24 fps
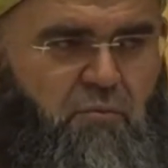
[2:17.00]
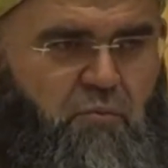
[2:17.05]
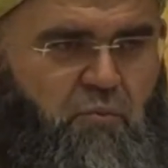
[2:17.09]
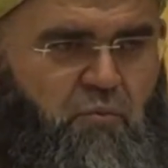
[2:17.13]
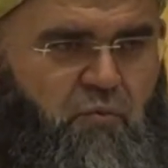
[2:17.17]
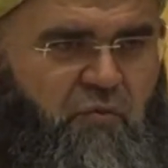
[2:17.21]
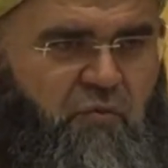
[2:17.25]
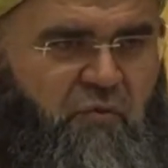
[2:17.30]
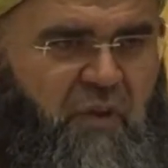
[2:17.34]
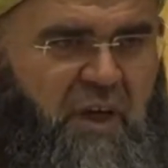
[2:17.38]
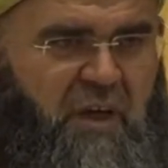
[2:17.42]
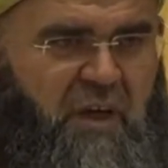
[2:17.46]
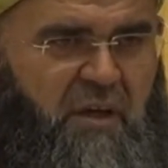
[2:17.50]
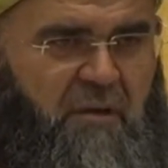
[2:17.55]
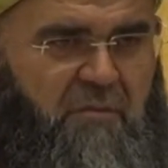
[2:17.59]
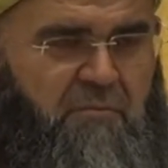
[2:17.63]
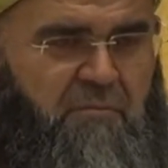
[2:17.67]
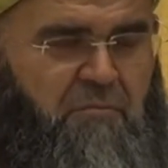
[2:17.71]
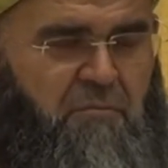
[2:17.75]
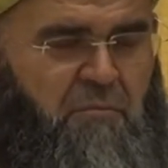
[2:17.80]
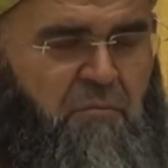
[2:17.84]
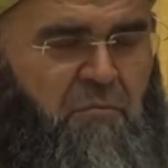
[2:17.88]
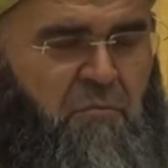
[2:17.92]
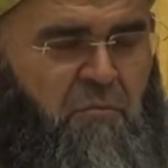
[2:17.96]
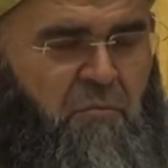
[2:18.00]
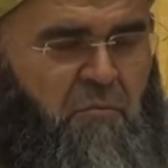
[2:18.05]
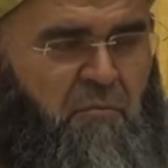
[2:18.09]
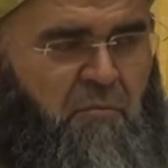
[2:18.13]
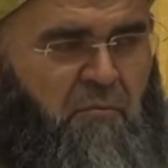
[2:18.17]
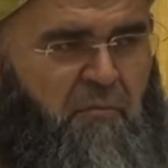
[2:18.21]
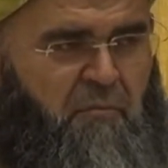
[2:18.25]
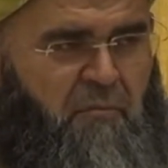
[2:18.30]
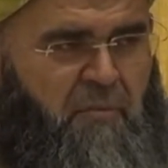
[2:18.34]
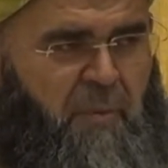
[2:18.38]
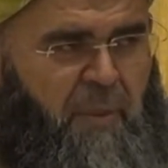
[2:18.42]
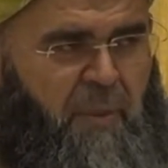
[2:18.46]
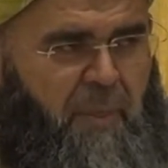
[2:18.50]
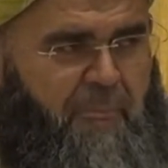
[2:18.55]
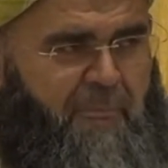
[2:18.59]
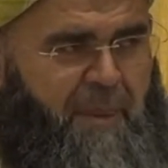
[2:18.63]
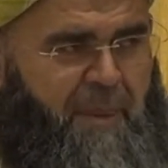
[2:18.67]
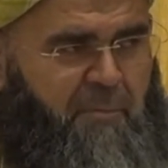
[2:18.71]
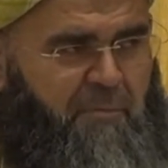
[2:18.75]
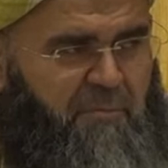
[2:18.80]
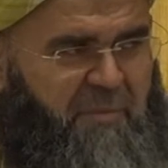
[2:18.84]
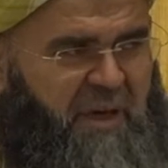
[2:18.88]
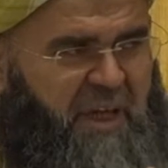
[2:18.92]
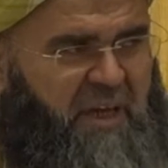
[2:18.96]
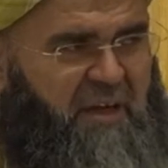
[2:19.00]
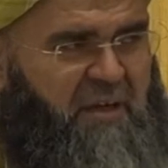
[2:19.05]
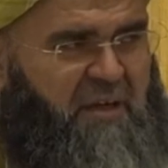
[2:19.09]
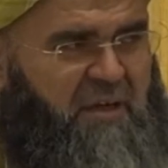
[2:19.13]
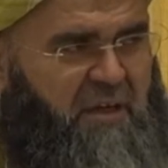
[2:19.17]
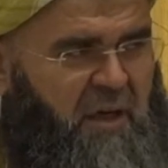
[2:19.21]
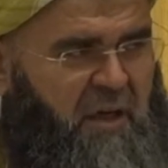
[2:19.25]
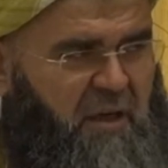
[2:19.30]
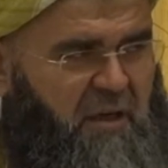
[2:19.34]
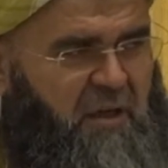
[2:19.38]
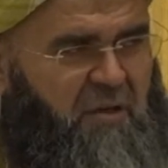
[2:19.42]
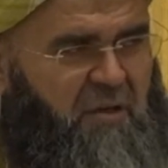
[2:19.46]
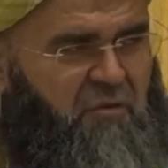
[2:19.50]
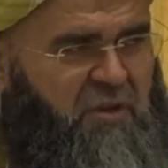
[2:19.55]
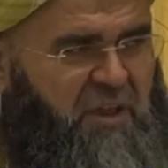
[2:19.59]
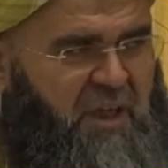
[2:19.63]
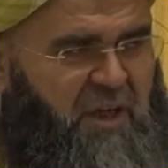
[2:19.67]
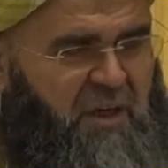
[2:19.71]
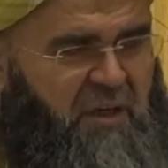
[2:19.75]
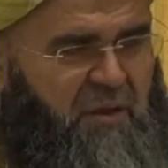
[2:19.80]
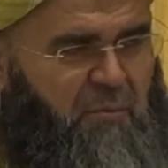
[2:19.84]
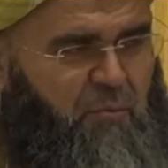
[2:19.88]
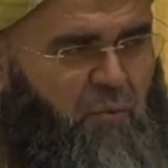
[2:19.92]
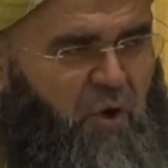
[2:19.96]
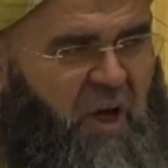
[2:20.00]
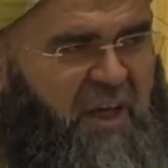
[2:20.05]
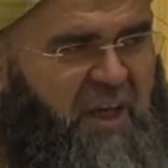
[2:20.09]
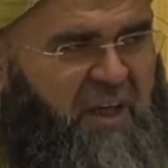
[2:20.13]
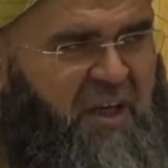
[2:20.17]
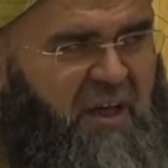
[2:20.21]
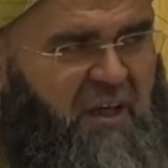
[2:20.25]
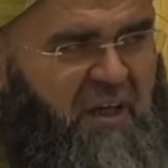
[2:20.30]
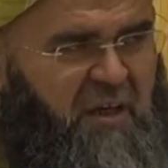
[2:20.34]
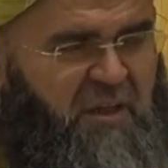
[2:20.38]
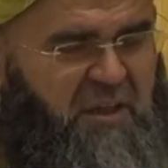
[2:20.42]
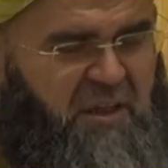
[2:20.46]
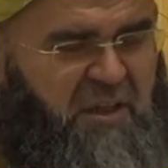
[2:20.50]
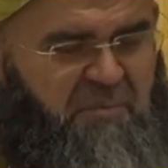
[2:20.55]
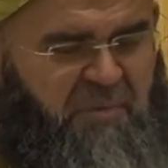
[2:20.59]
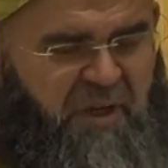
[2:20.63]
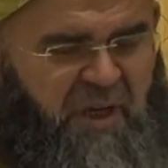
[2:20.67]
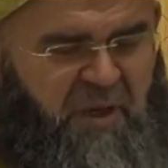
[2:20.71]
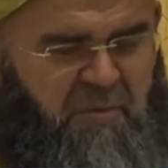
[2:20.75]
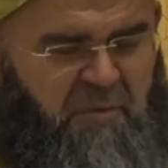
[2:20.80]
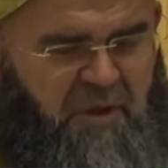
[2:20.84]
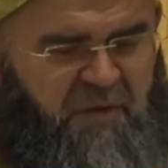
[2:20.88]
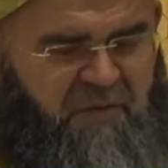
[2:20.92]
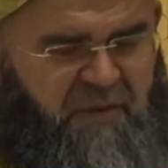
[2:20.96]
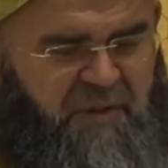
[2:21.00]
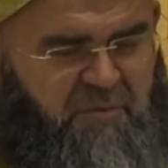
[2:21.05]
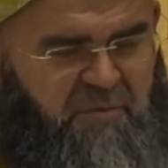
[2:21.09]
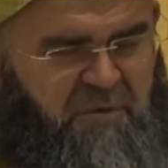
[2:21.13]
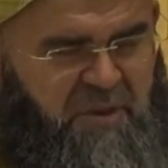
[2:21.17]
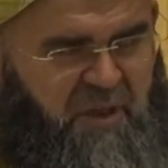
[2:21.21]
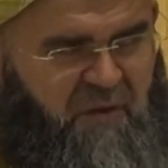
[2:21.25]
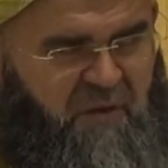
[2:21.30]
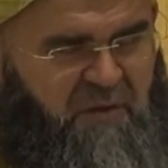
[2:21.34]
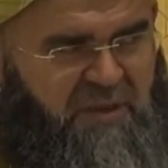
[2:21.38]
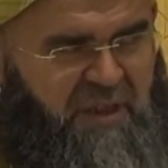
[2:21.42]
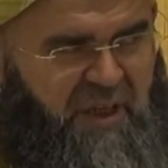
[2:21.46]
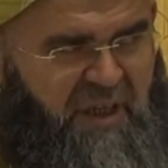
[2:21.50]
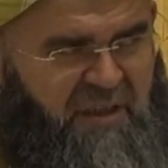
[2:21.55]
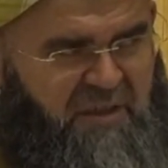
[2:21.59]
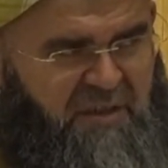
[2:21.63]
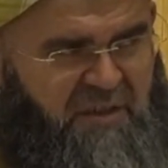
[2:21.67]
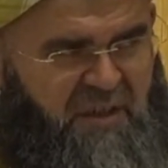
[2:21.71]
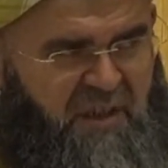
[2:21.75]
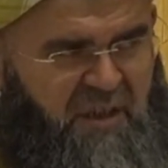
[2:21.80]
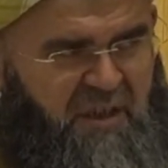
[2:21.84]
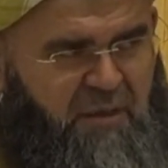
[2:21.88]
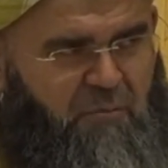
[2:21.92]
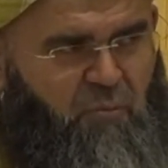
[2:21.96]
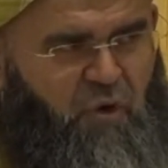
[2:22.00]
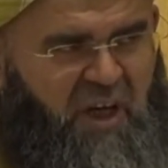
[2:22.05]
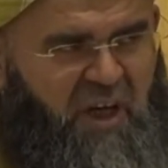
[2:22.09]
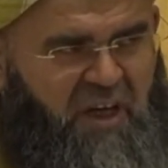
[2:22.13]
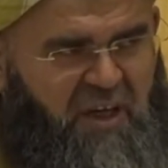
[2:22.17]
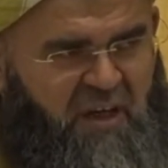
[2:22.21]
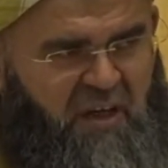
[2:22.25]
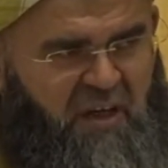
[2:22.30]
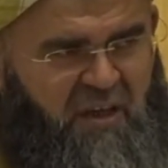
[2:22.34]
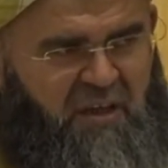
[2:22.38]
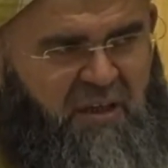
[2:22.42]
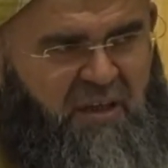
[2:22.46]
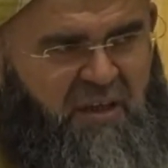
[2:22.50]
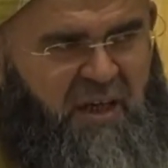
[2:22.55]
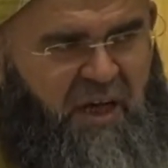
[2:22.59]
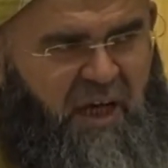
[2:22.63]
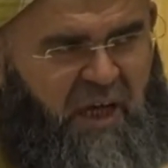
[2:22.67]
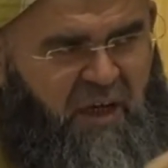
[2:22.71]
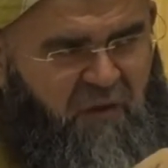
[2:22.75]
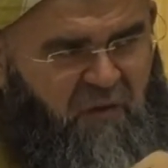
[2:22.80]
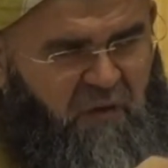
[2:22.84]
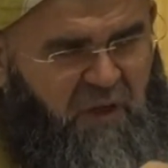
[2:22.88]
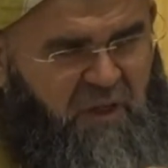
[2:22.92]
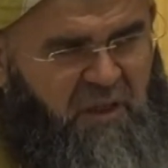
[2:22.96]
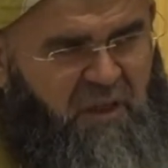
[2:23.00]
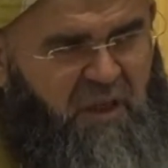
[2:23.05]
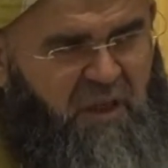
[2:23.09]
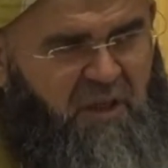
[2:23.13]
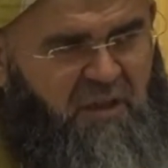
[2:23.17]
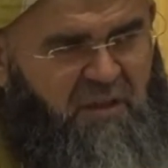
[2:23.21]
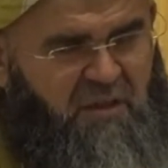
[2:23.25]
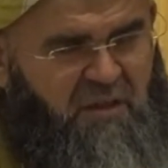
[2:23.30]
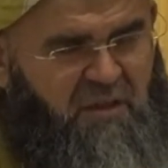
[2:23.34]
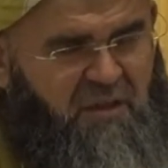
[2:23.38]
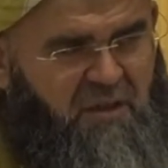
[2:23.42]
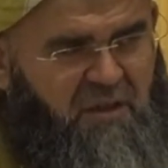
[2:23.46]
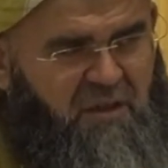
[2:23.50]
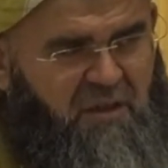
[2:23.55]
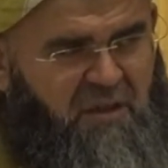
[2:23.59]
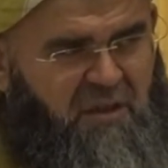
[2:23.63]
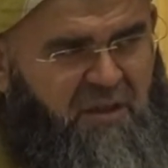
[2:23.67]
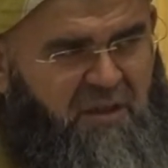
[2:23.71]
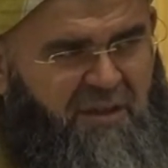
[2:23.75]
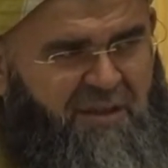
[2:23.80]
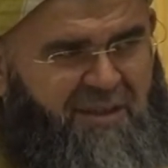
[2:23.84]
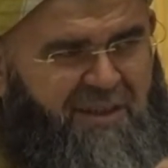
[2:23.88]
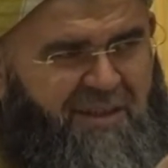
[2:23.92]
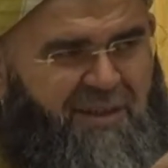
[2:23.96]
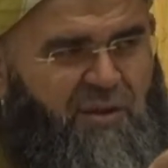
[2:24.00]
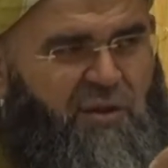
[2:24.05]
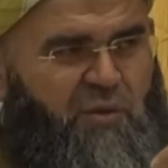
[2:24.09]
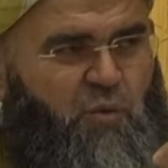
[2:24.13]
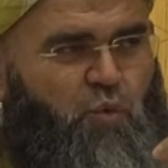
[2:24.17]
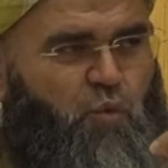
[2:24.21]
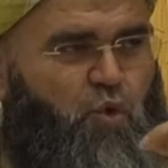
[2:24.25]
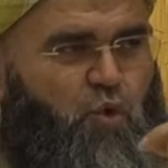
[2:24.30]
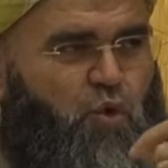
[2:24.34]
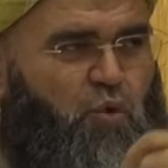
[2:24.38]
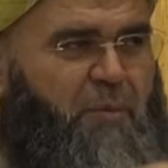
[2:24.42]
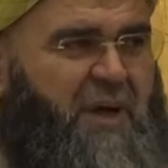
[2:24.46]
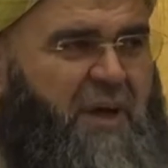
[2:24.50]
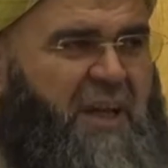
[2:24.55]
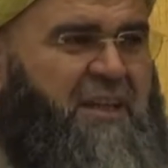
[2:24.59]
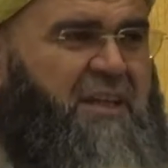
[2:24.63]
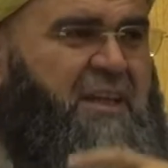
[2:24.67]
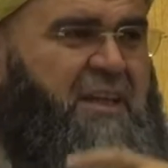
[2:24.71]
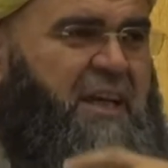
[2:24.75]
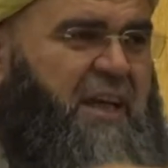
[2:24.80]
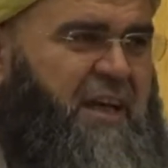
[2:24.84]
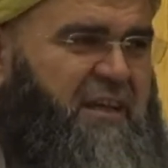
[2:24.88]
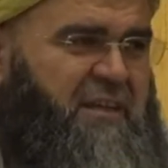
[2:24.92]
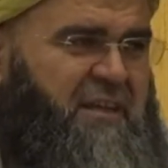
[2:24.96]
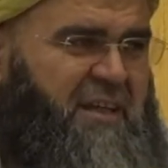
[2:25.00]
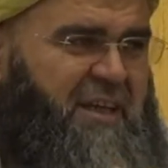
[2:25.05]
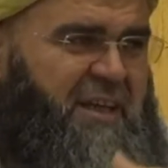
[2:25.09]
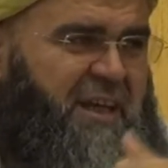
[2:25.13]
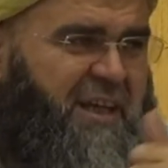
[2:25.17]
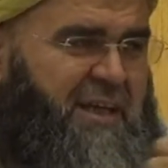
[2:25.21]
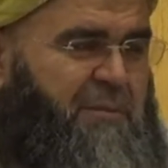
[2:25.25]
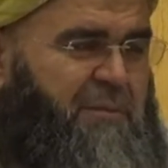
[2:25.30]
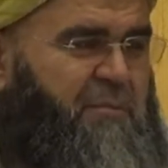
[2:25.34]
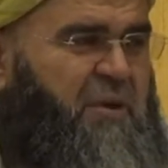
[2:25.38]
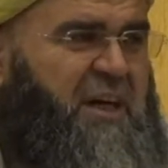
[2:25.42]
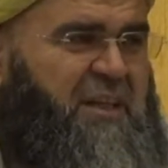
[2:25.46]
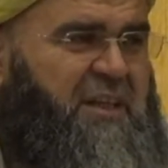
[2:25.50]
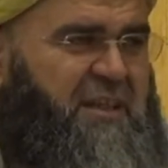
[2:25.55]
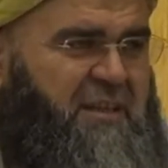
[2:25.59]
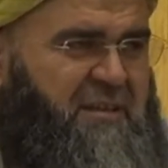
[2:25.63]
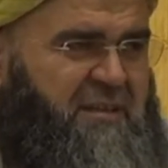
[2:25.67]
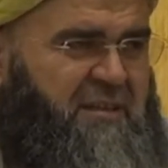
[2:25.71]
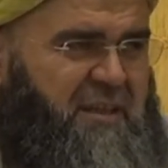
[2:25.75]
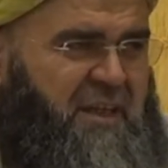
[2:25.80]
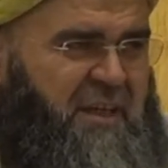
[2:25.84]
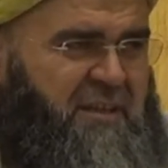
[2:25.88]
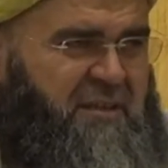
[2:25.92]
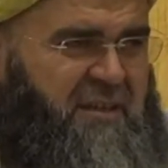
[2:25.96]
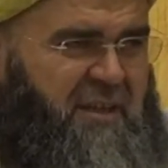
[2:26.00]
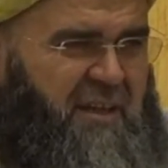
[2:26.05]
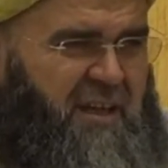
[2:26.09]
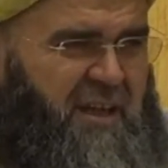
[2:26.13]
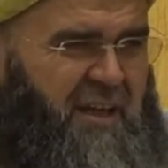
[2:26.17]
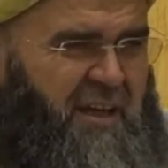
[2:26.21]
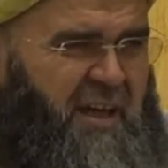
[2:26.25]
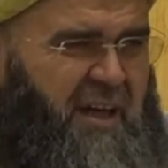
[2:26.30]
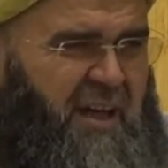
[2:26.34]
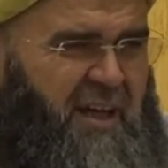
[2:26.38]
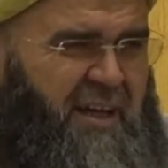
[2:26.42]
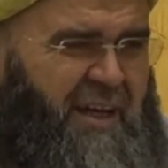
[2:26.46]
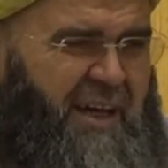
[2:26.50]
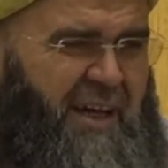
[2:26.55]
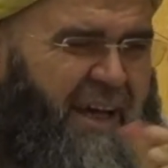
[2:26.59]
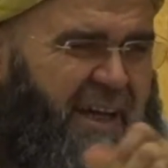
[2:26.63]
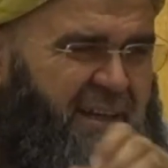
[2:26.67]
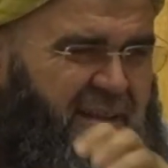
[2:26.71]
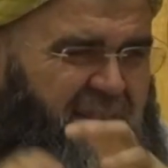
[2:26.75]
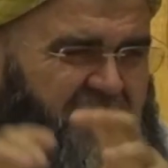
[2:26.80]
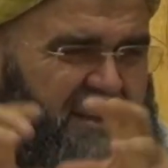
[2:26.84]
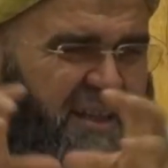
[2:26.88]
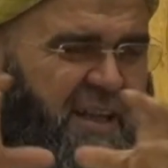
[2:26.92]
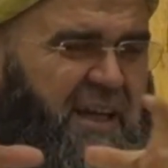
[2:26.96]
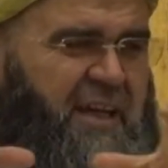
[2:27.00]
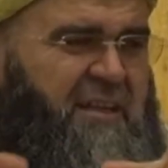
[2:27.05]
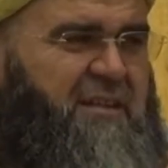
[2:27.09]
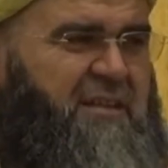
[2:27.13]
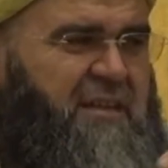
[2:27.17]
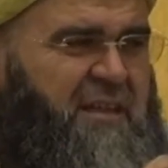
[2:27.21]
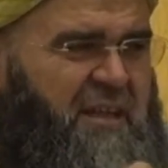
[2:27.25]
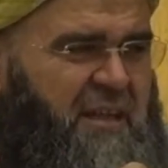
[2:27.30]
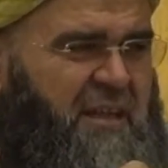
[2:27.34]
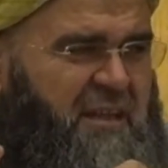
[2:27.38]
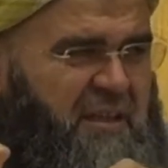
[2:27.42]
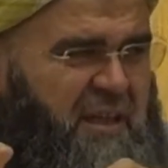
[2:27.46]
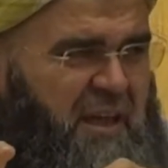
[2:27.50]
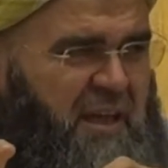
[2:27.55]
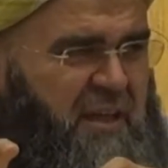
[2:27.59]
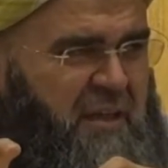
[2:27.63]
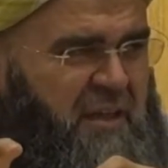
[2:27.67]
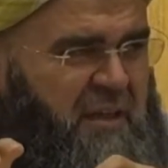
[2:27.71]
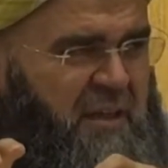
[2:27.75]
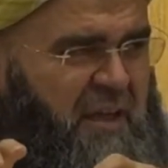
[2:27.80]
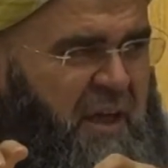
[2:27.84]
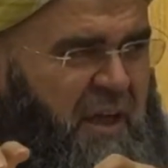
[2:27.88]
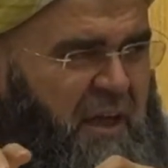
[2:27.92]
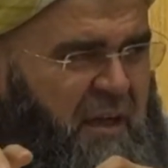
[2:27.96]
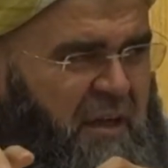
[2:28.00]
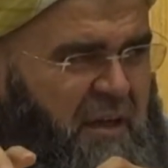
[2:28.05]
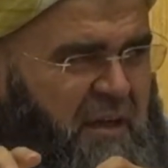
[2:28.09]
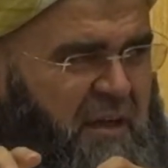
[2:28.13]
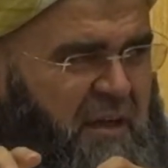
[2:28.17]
ve belirli Allah-u Teala'nın muayyen kıldığı, Peygamber Efendimiz sallallahu aleyhi hadislerde muayyen kıldığı hayvanlar kurban niyetiyle, ibadet niyetiyle yani et niyetiyle değil de